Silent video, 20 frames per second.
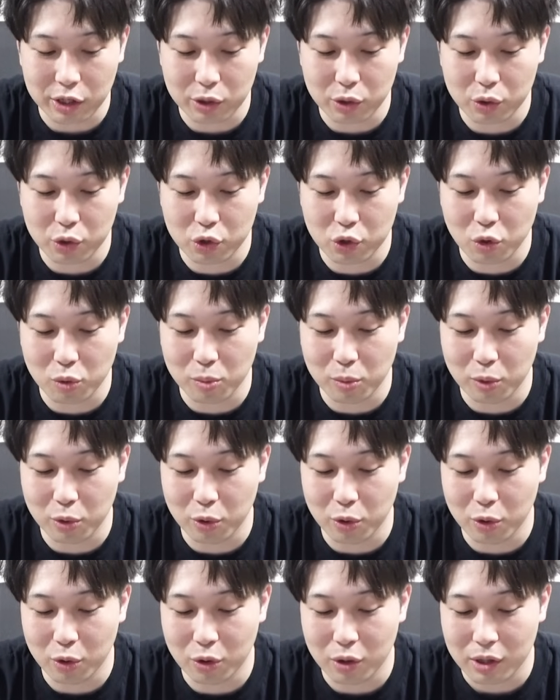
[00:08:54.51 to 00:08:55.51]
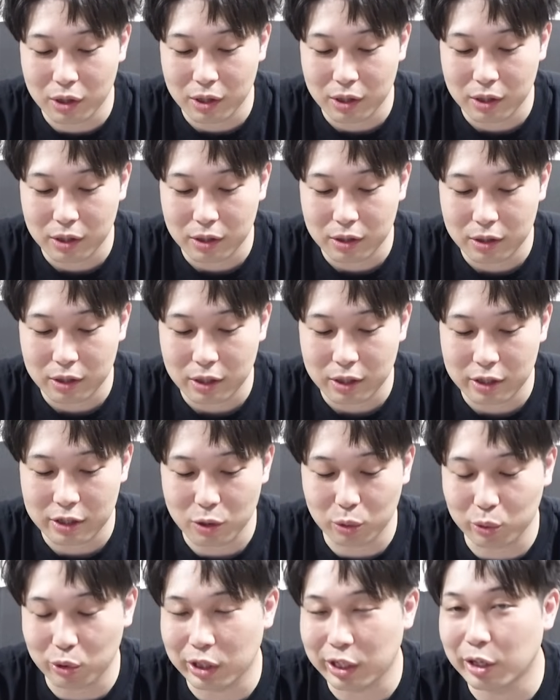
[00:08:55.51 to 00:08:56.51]
友情も
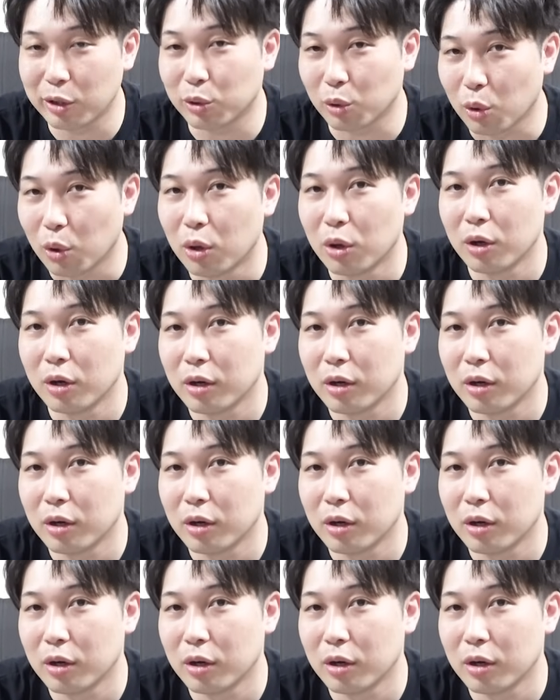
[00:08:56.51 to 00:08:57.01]
仕事できると。